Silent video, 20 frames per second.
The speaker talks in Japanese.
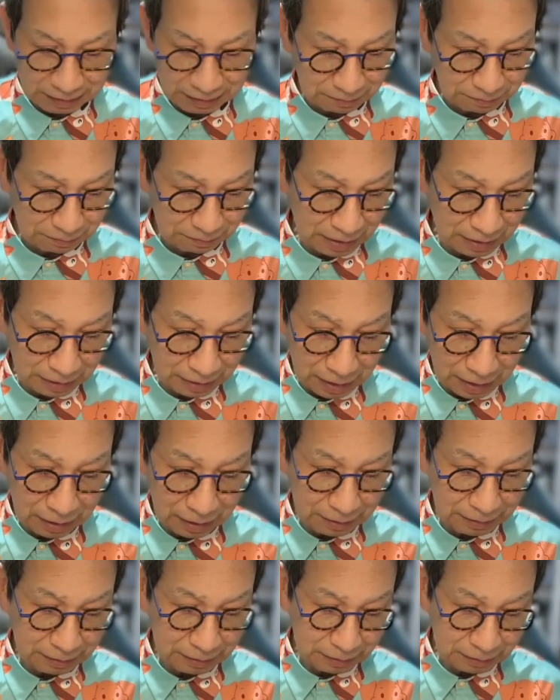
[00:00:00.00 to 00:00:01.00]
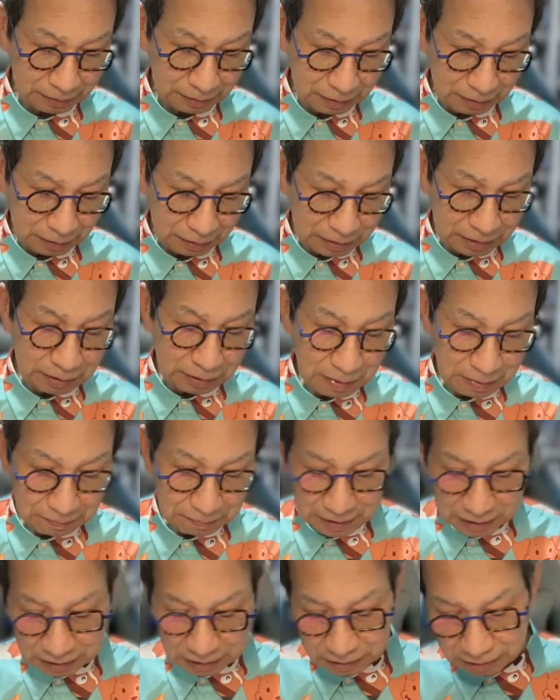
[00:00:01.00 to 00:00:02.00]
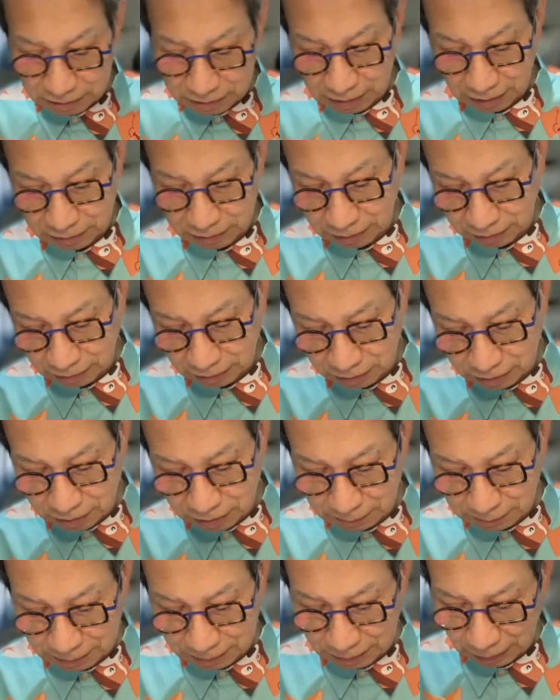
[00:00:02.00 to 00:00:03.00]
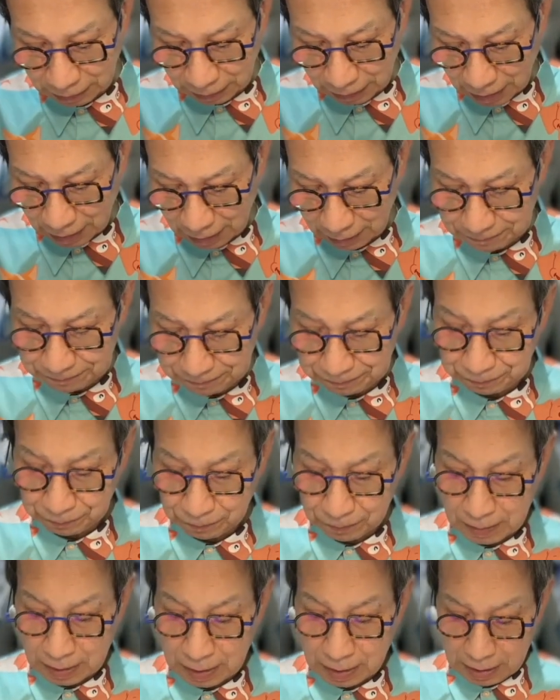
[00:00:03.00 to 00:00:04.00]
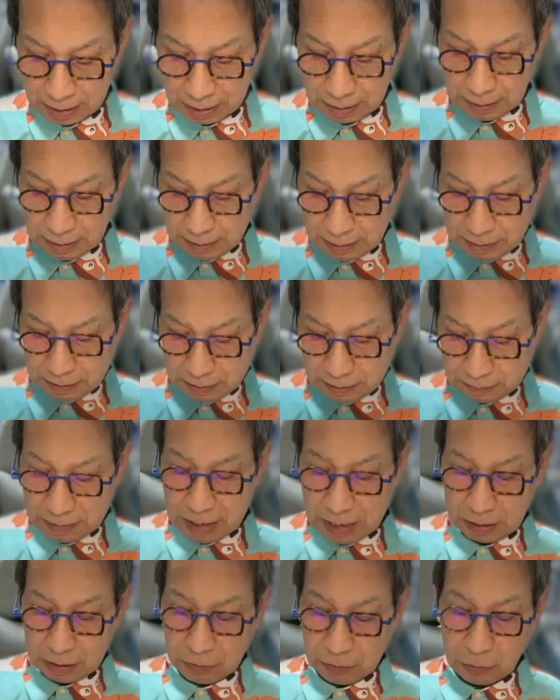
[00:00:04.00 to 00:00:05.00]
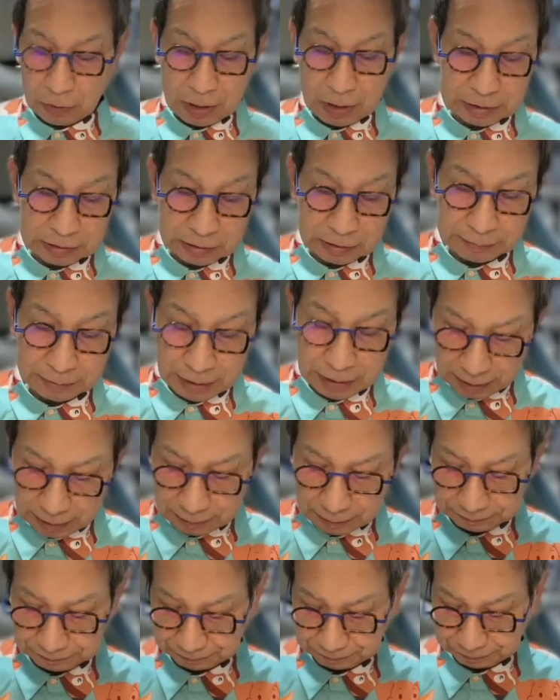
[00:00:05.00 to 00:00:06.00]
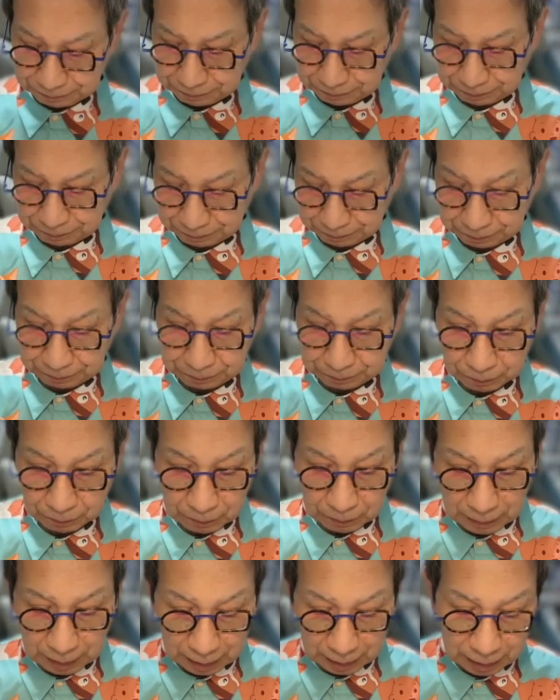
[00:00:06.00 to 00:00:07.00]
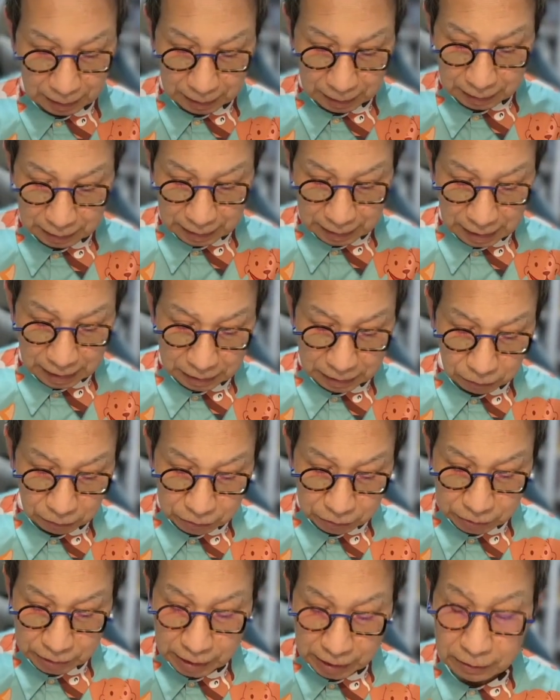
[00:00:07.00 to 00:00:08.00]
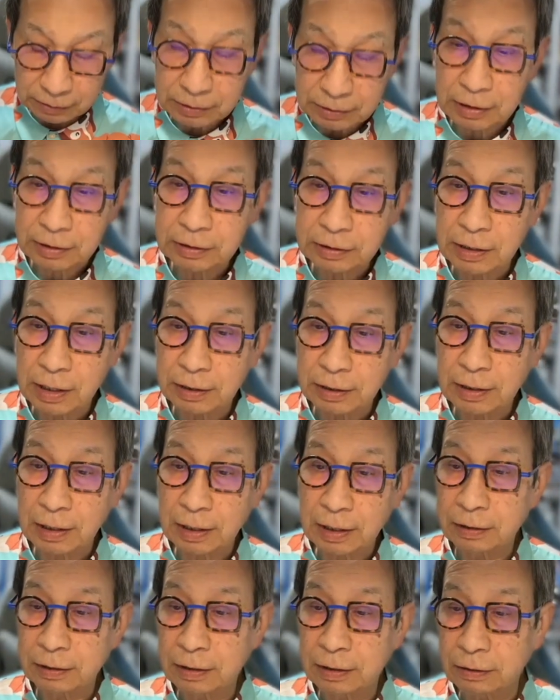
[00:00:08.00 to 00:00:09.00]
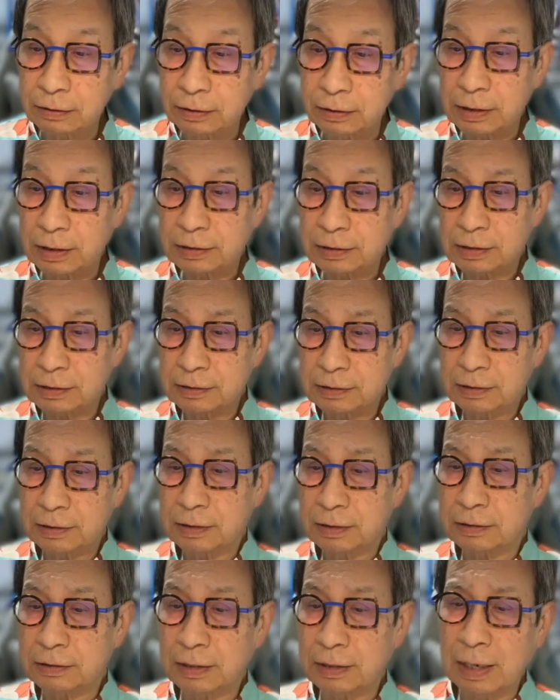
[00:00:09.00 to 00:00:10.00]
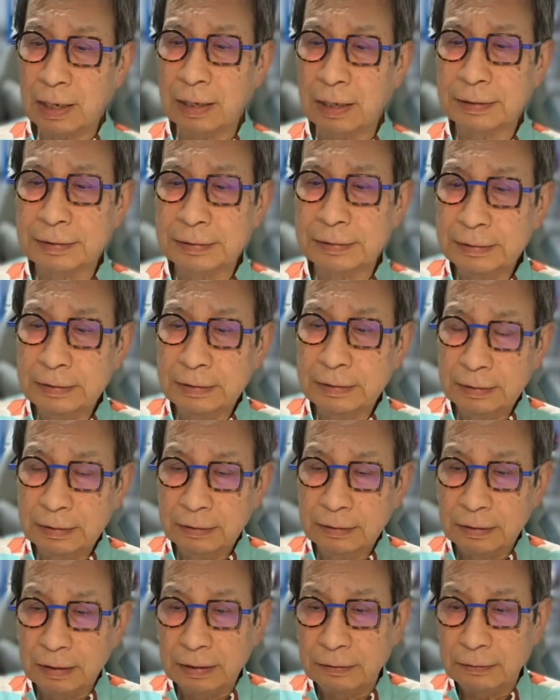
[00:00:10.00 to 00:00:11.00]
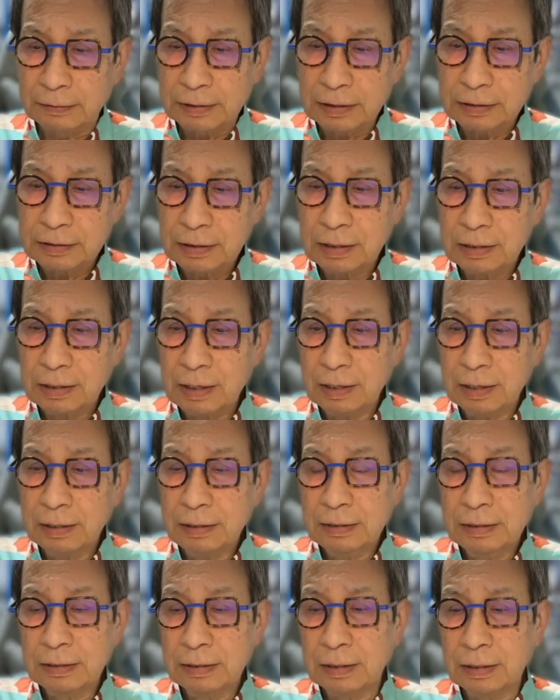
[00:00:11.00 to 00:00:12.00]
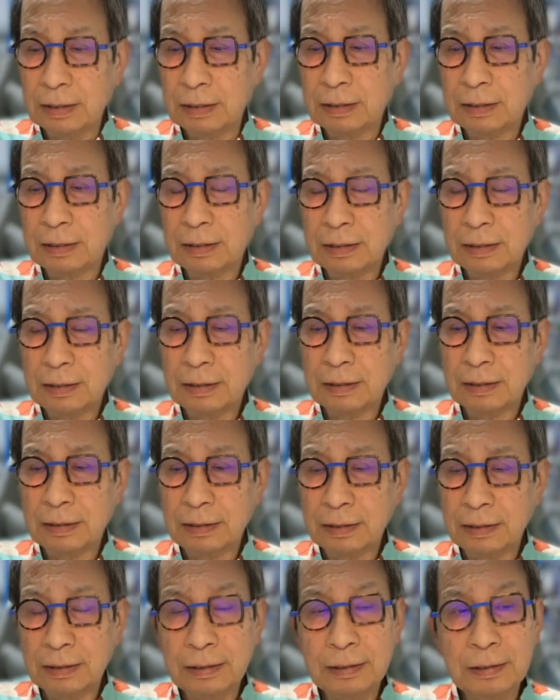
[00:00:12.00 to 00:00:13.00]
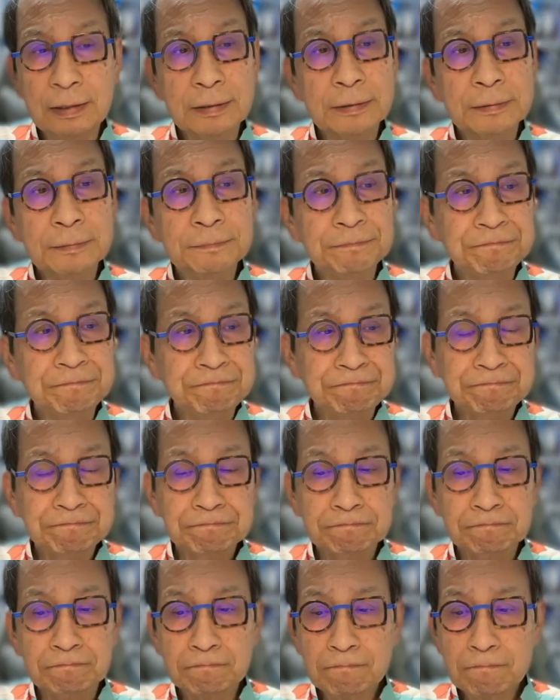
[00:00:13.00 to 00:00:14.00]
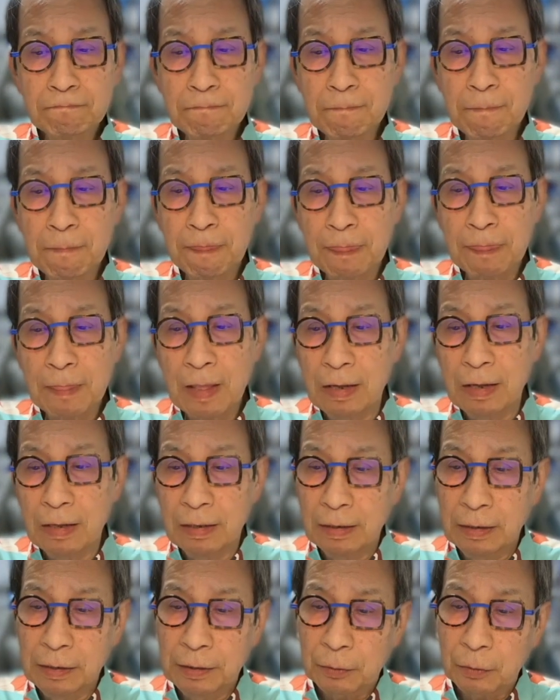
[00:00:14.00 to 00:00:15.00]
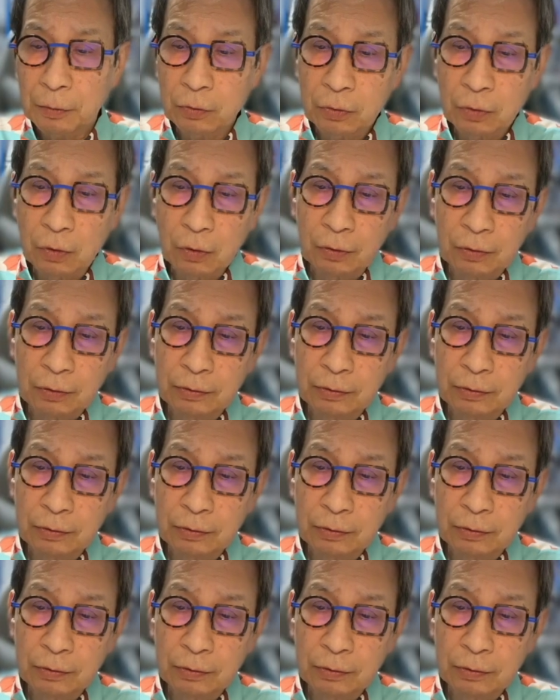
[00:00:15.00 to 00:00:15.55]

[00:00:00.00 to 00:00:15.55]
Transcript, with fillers: まあね、自慢話になっちゃってすいませんが、まあ、おかげさまで、えー、長いお付き合いをさせていただいている木田先生ですが、えー、私がね、えー、この、